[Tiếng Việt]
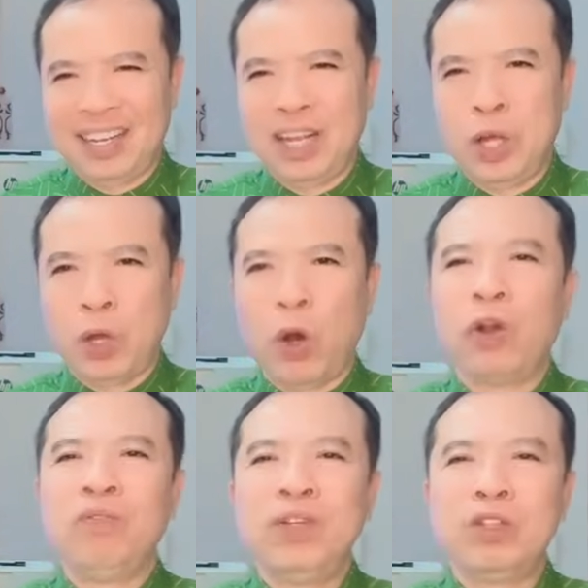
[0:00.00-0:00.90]
à,
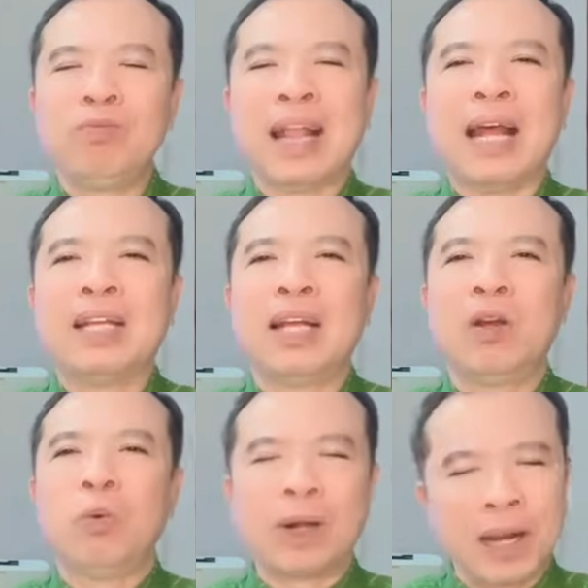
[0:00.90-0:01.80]
còn đối với chúng ta
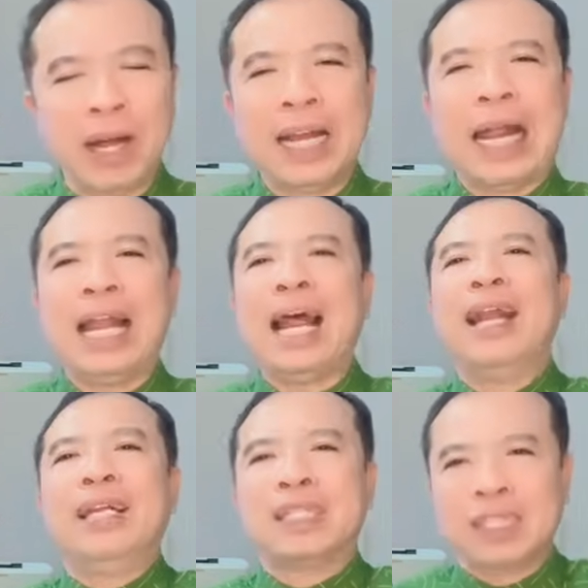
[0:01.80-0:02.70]
cuộc đời này
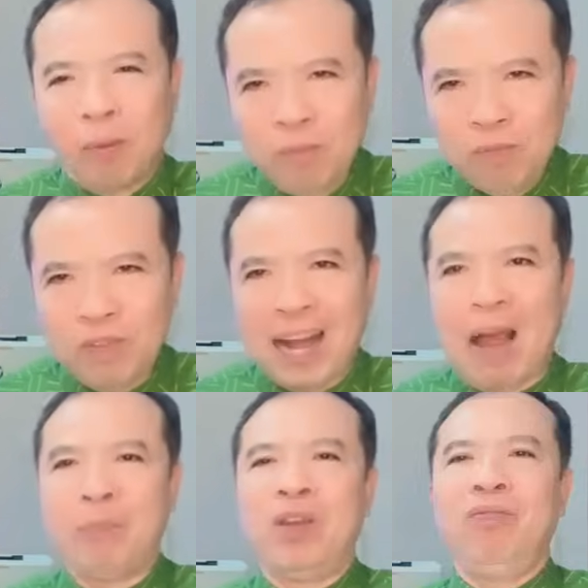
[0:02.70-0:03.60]
là để sống và
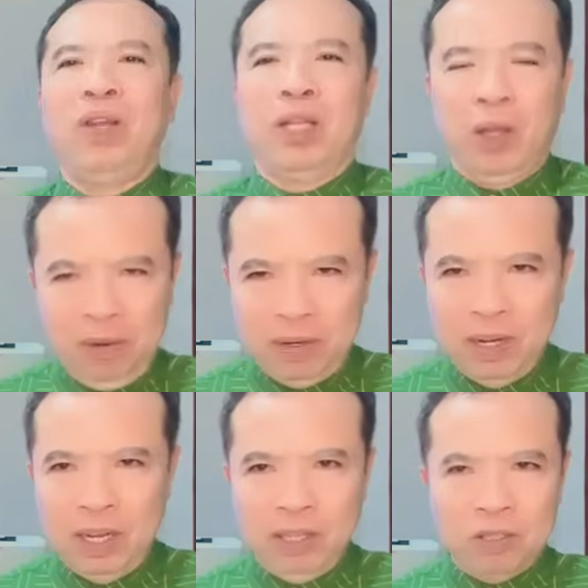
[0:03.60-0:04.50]
làm những việc
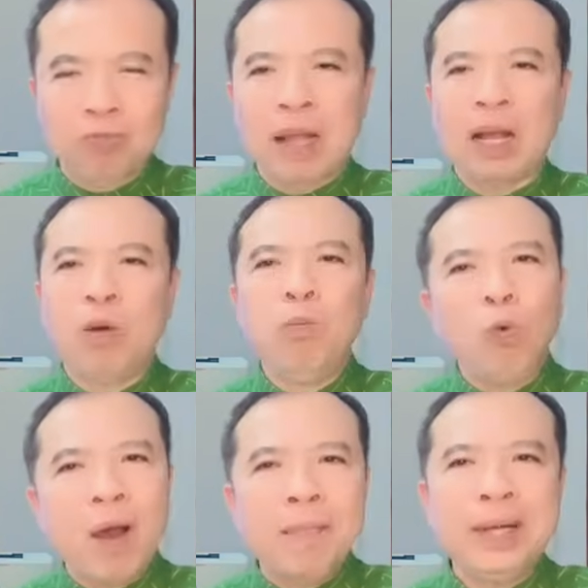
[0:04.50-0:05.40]
tốt chúng ta
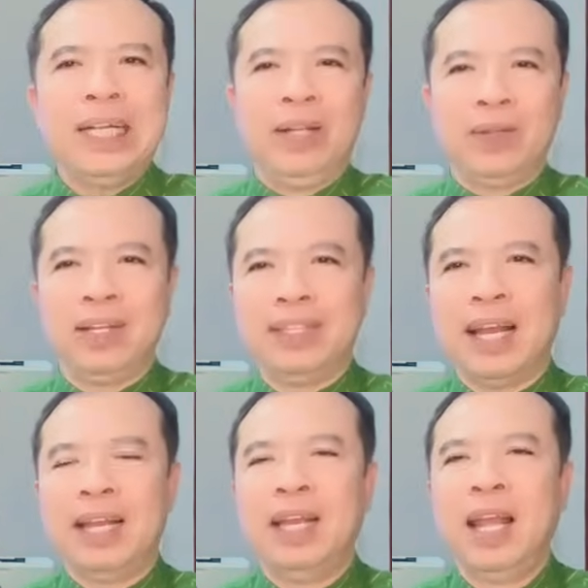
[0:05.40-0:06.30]
không quá mất nhiều thời
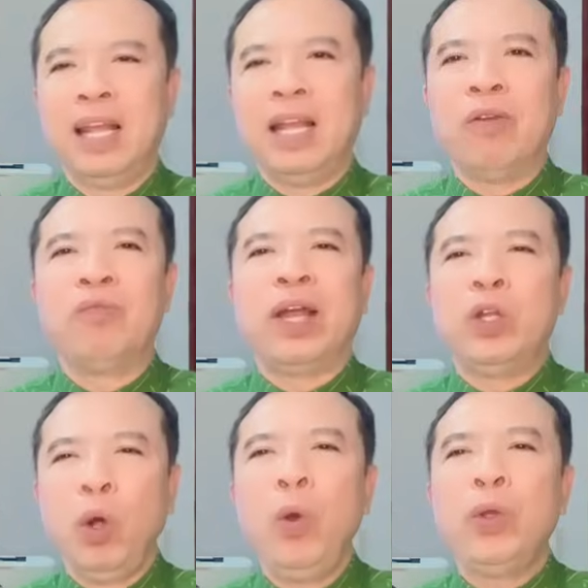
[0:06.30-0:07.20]
gian để
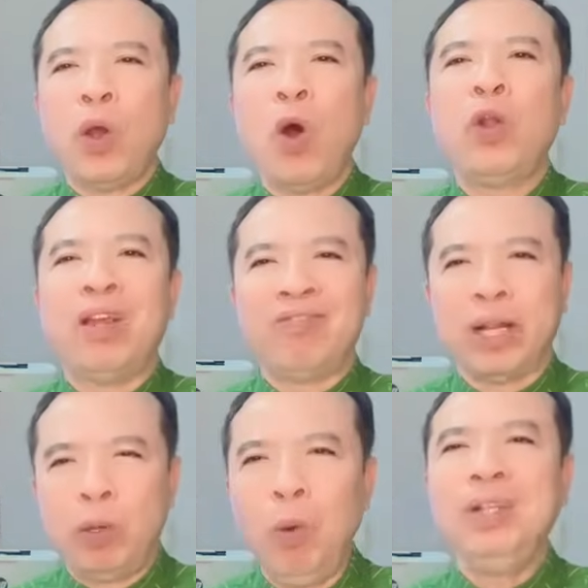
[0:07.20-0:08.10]
phải đôi co để
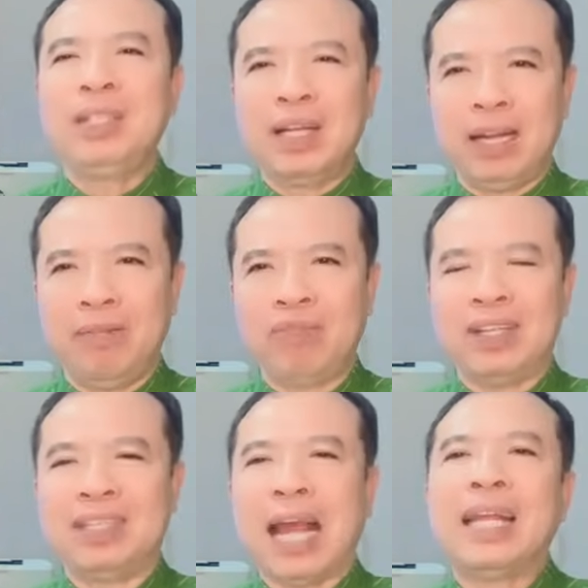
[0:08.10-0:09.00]
phải đối chất để
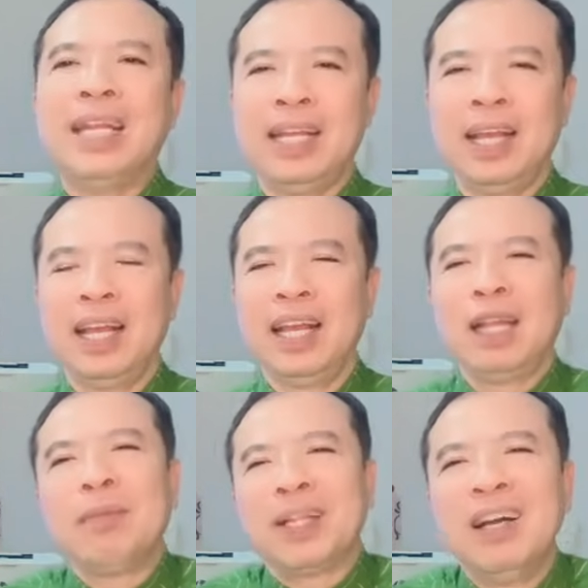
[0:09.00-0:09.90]
phải giải thích
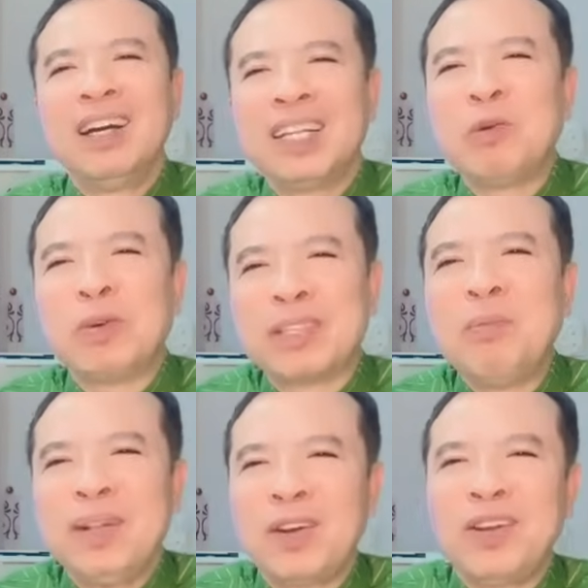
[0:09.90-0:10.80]
nhưng mà thường thì cuộc
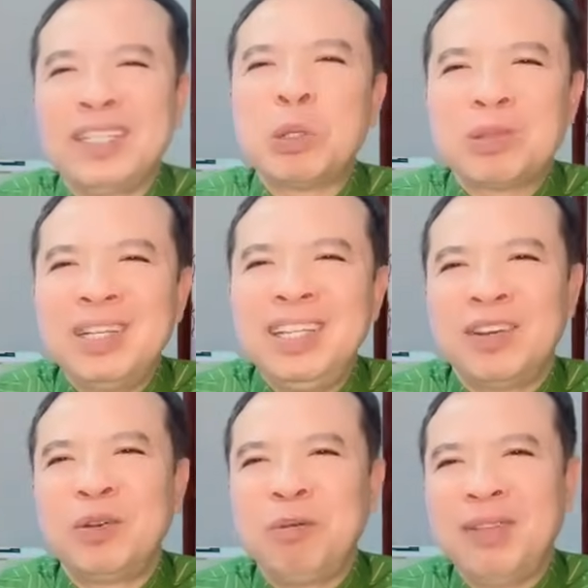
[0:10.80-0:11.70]
sống thì con ở giáo xứ
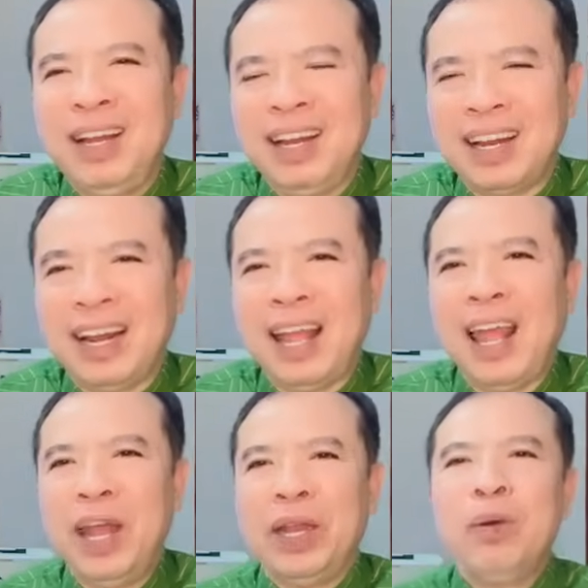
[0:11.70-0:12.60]
thì con cũng thấy rằng
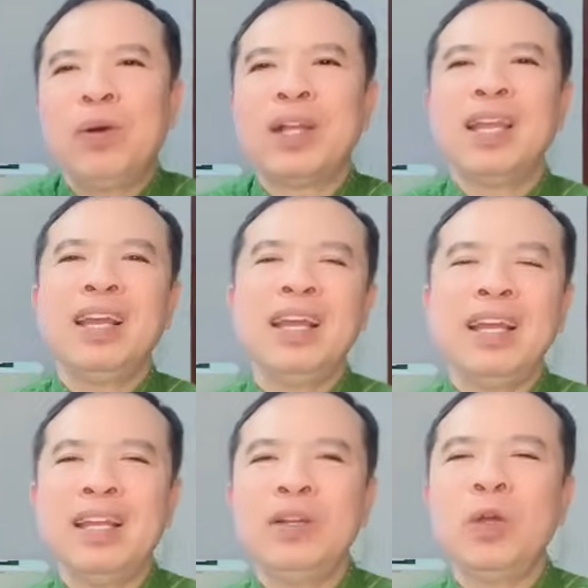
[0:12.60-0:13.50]
là nếu có những
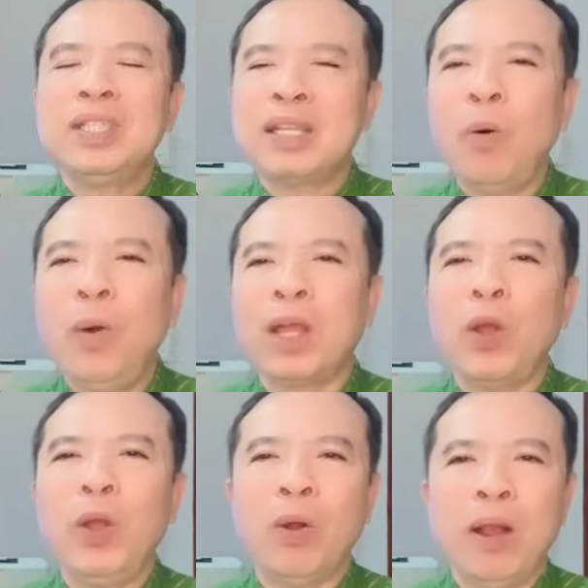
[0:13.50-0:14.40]
cái nói xấu
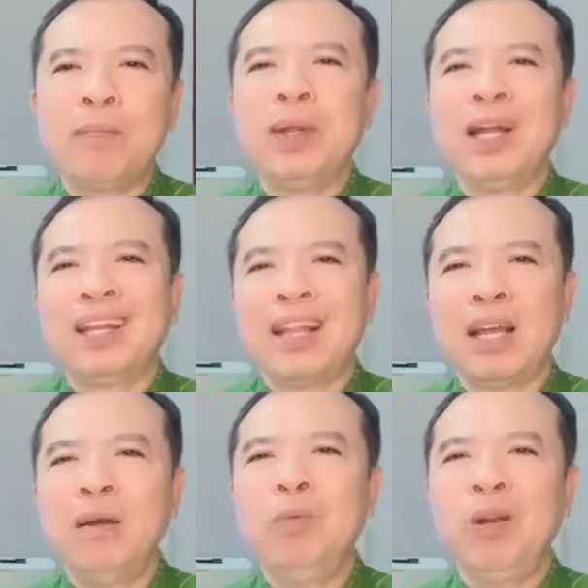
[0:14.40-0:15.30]
hay có hiểu lầm đấy người
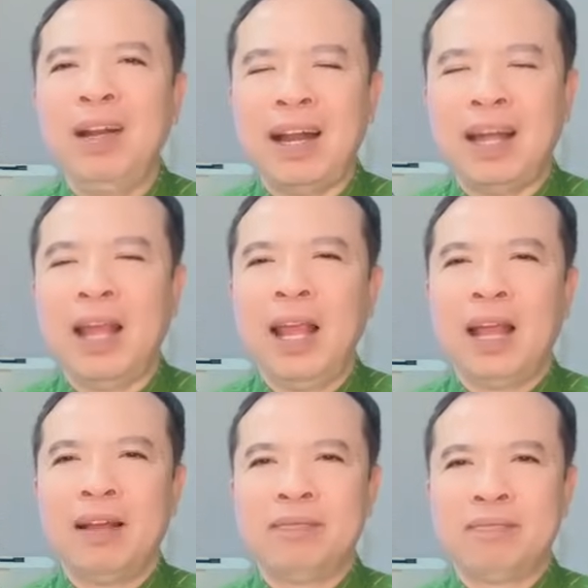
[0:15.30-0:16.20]
ta cứ muốn là
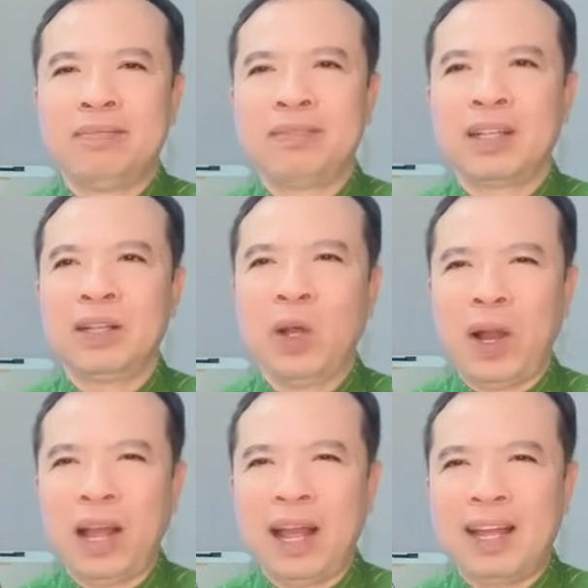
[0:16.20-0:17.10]
um,
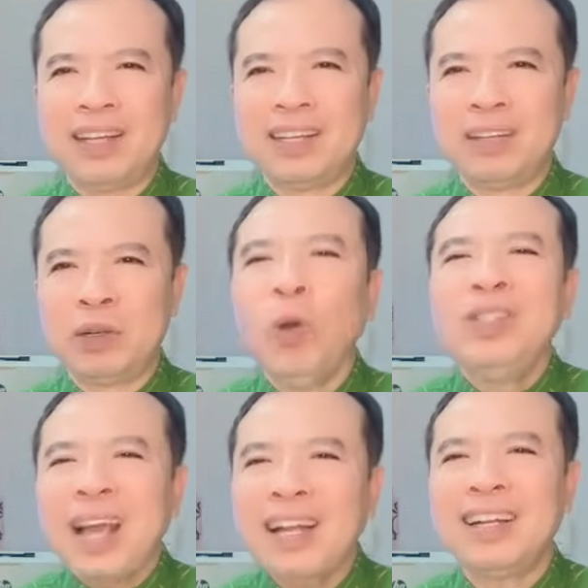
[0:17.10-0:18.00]
gọi là
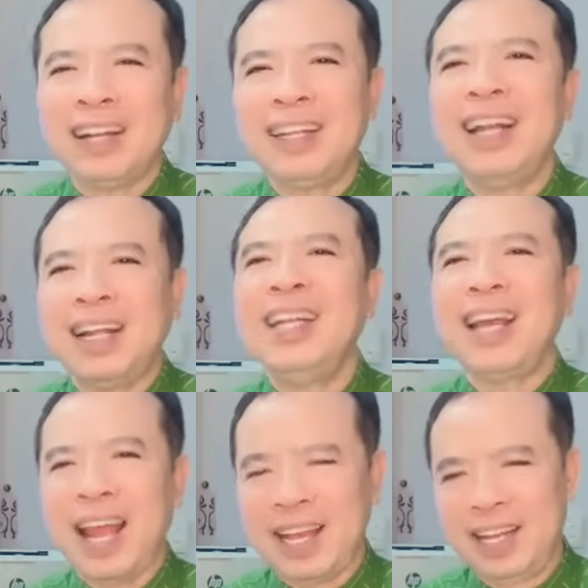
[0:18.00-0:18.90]
đối chất hay thế này
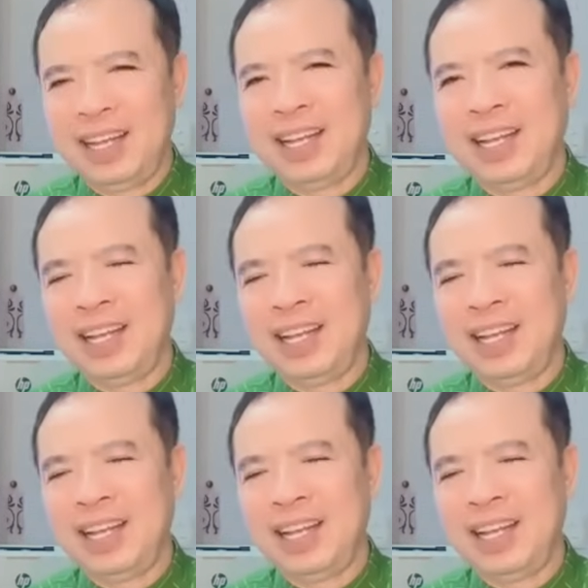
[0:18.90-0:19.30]
thế khác